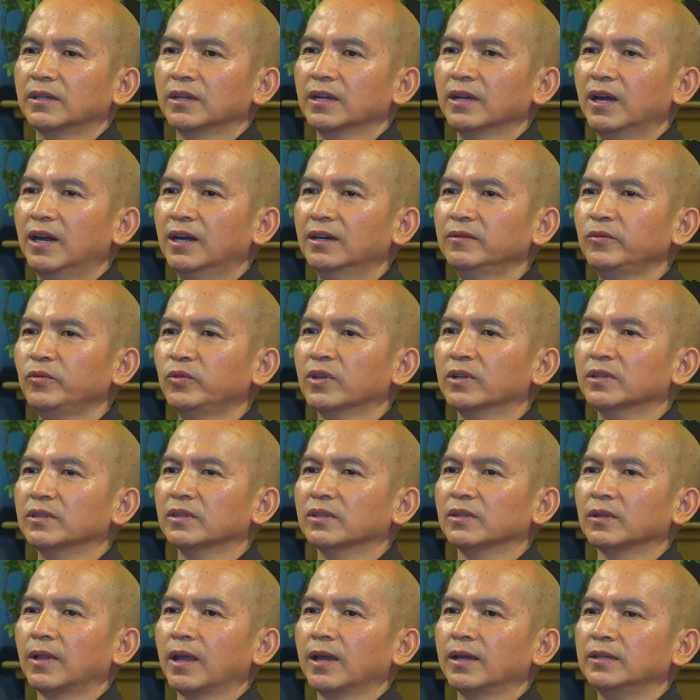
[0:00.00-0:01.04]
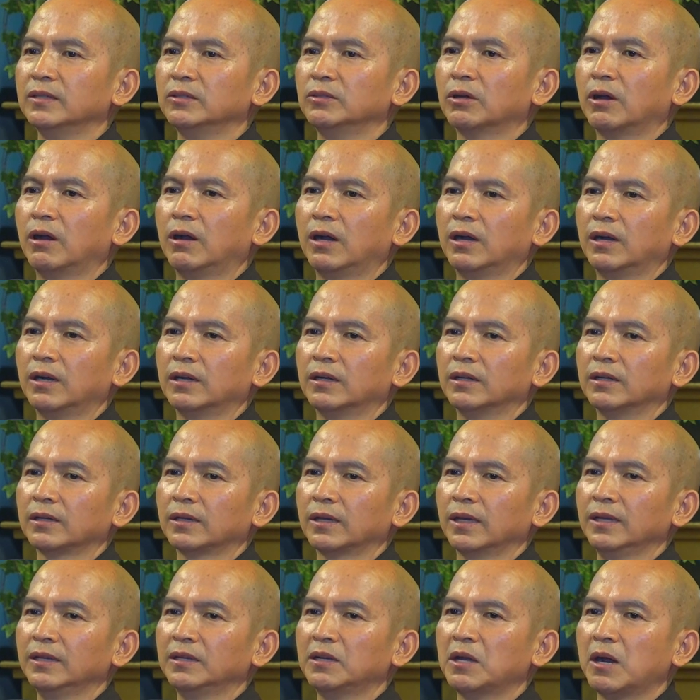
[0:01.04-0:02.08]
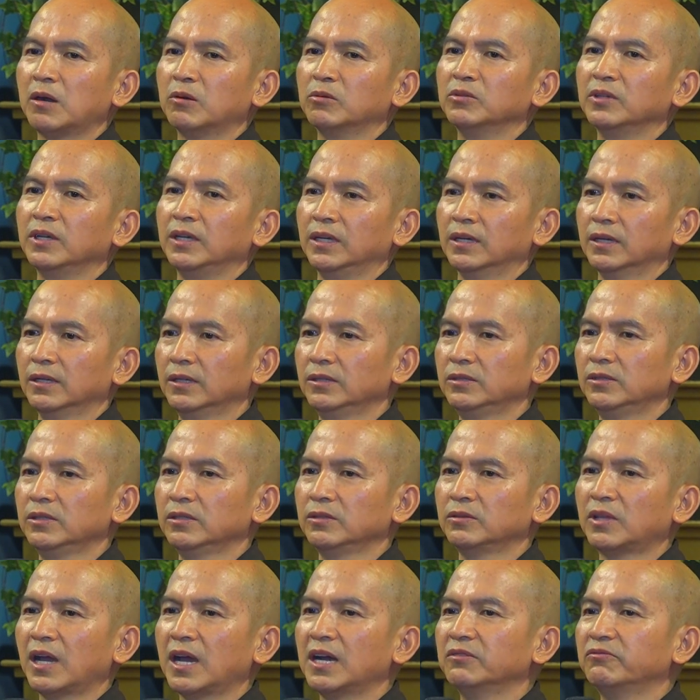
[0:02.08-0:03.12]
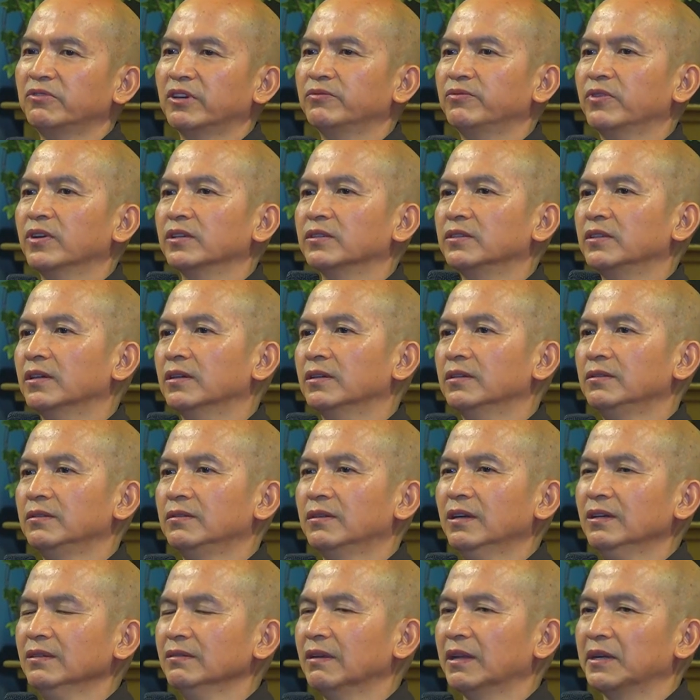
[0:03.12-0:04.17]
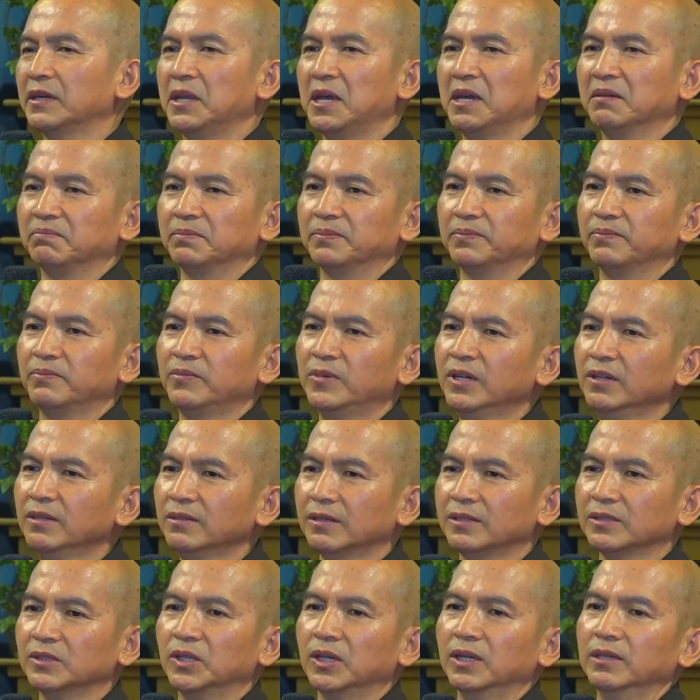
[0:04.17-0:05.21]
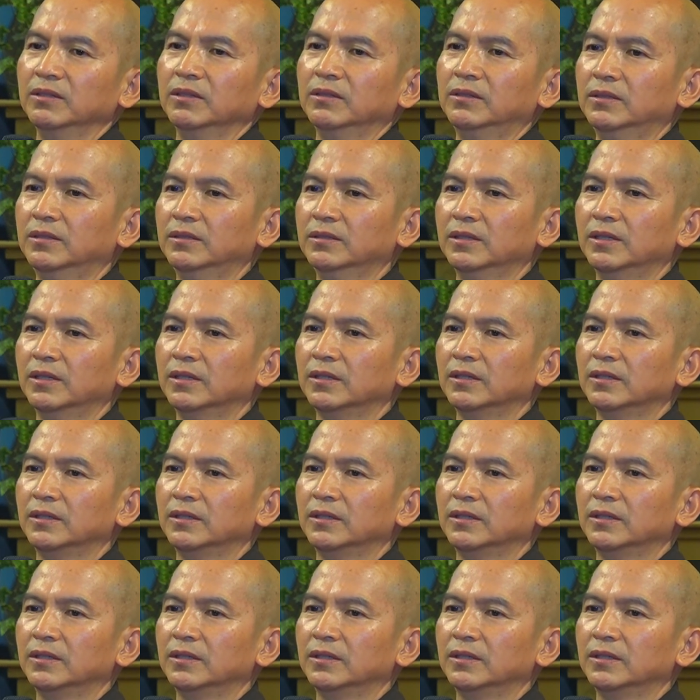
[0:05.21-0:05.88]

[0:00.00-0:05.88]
cái ân tình thầy trò, cái đạo nghĩa chư tăng và Phật tử rất là đẹp, rất là dễ thương.